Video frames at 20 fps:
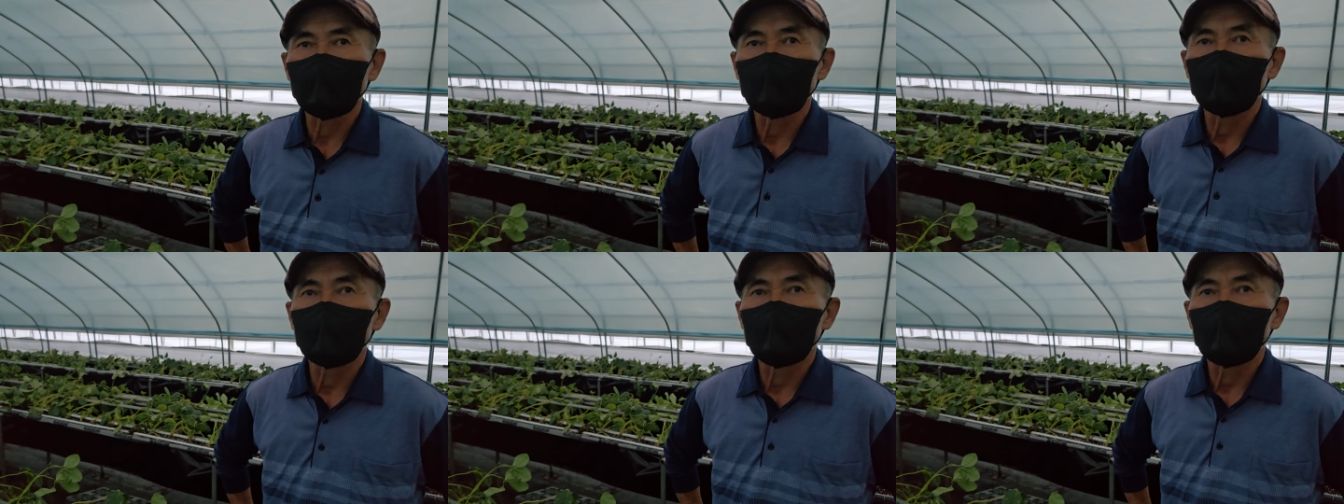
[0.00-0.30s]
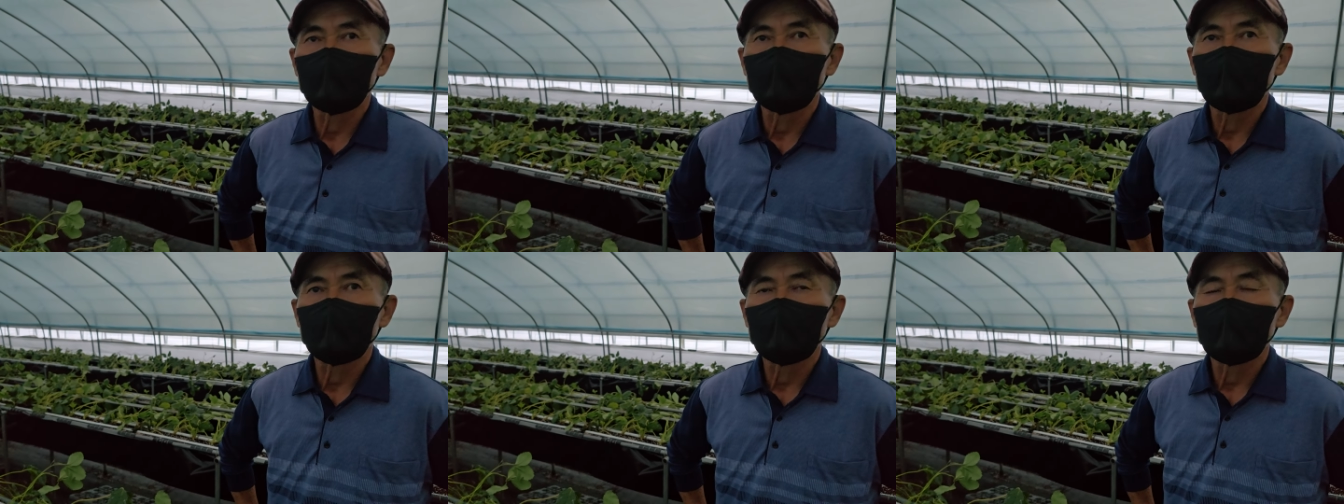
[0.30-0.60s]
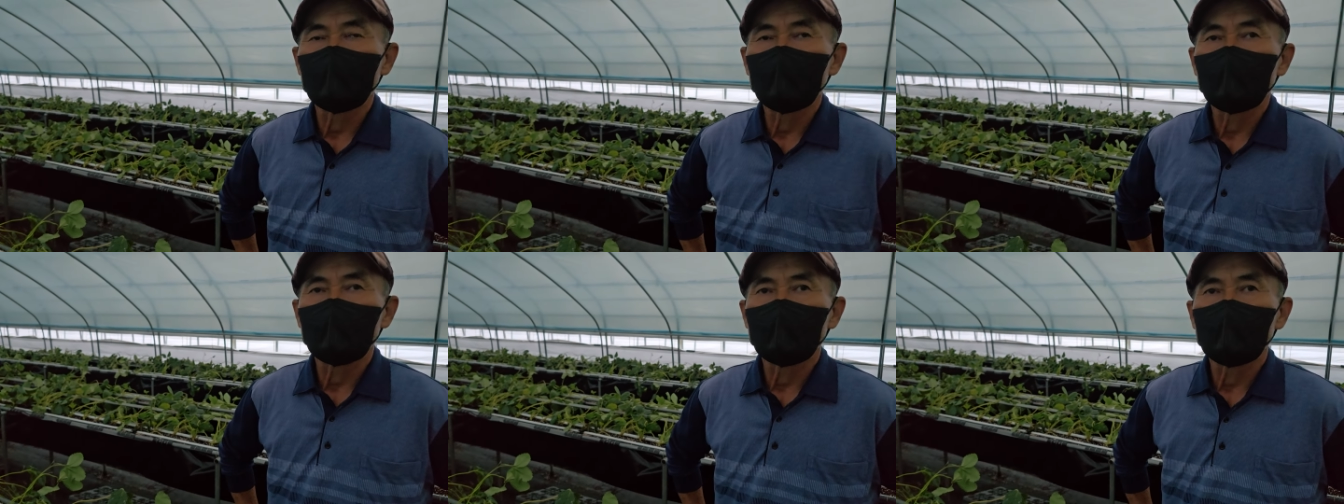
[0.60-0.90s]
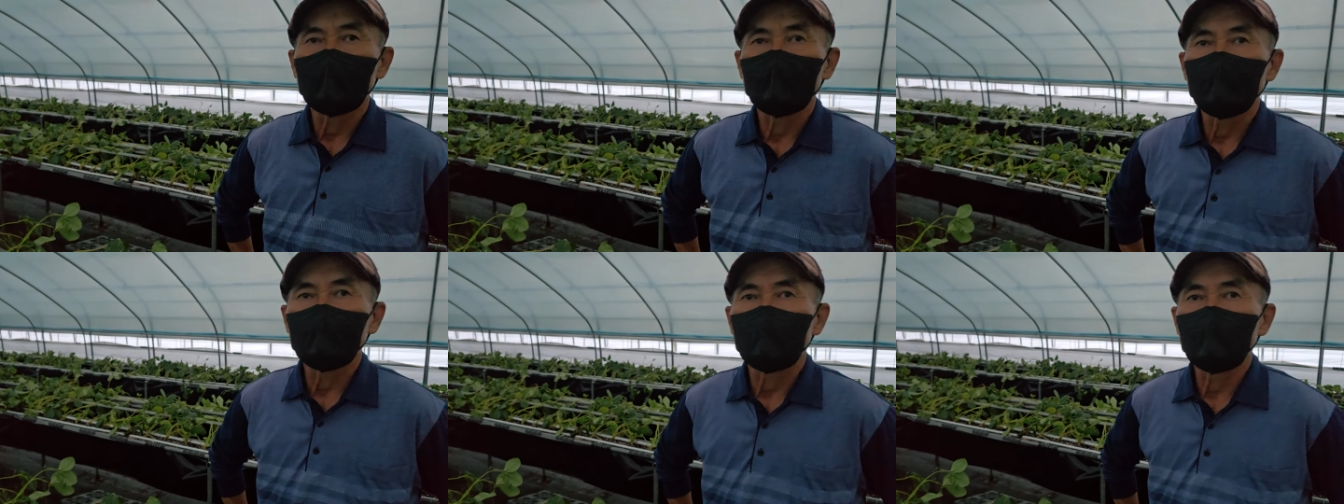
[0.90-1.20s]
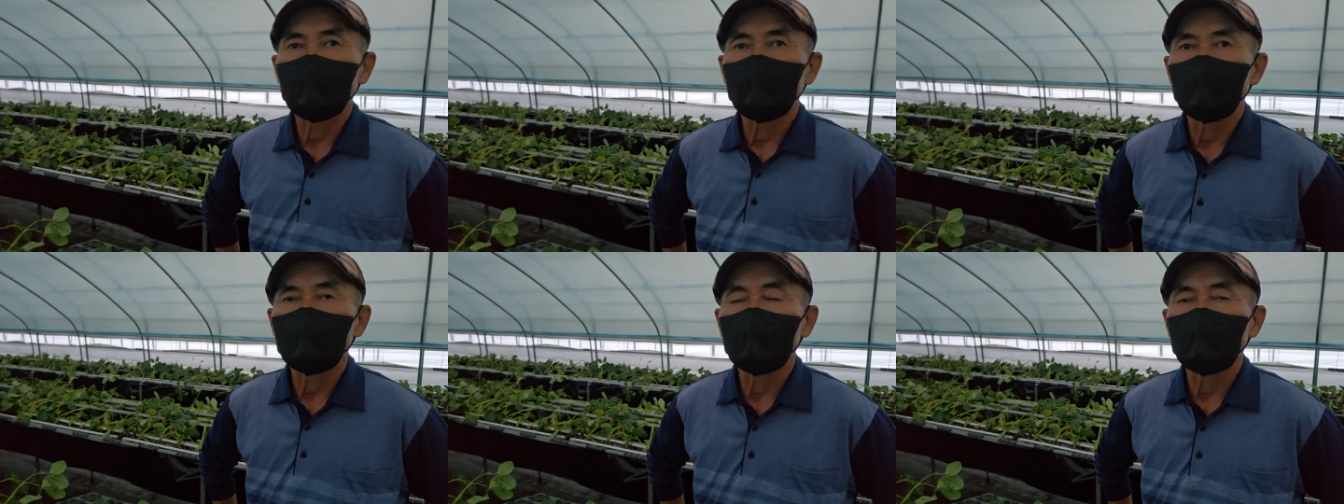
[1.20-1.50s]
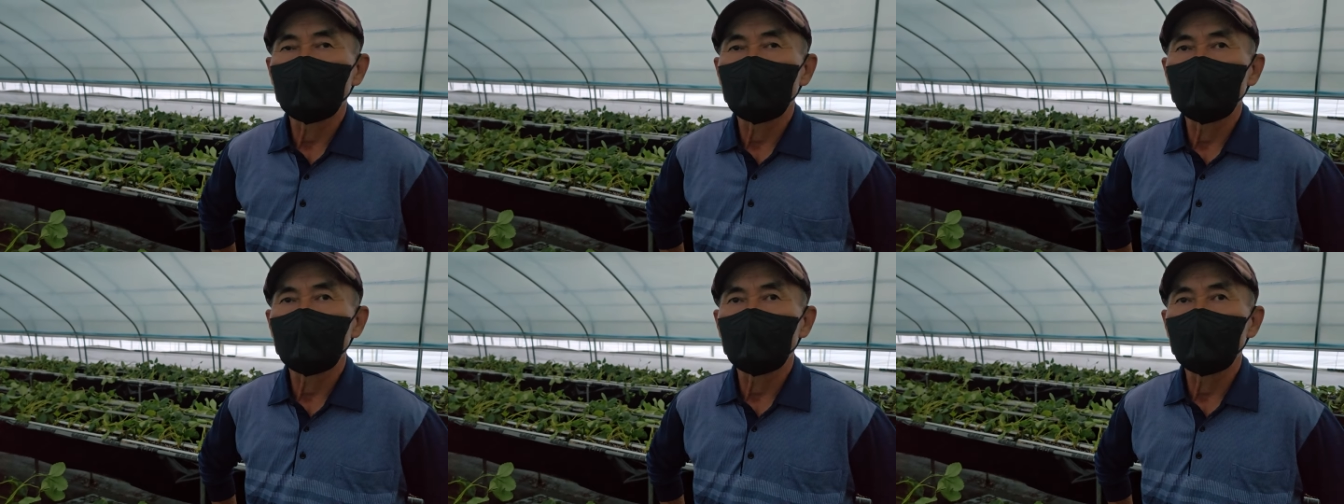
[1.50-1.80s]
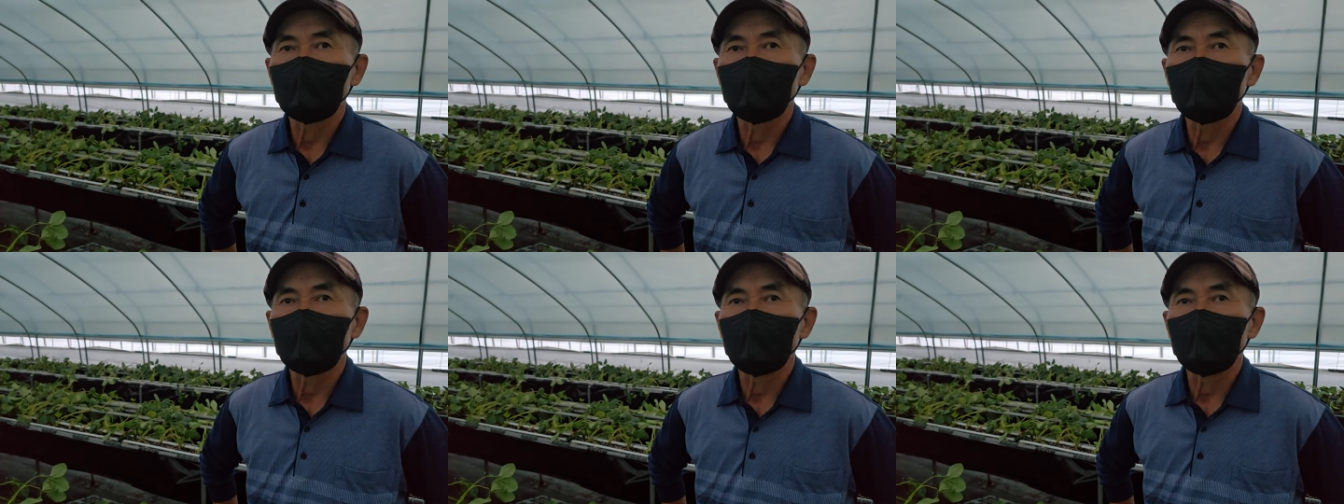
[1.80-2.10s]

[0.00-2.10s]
어, 2.3 어,